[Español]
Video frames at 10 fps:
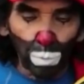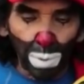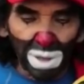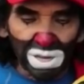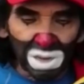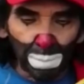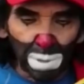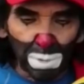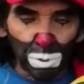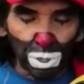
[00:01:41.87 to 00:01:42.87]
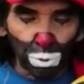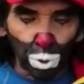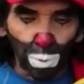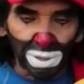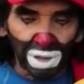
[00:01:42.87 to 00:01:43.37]
9 de diciembre de
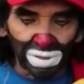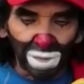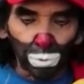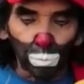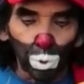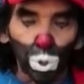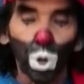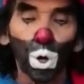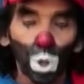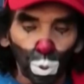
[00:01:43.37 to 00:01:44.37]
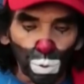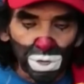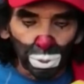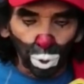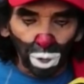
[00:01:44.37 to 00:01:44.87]
1990 y tanto murió
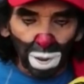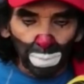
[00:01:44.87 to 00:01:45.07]
Luisito Rey,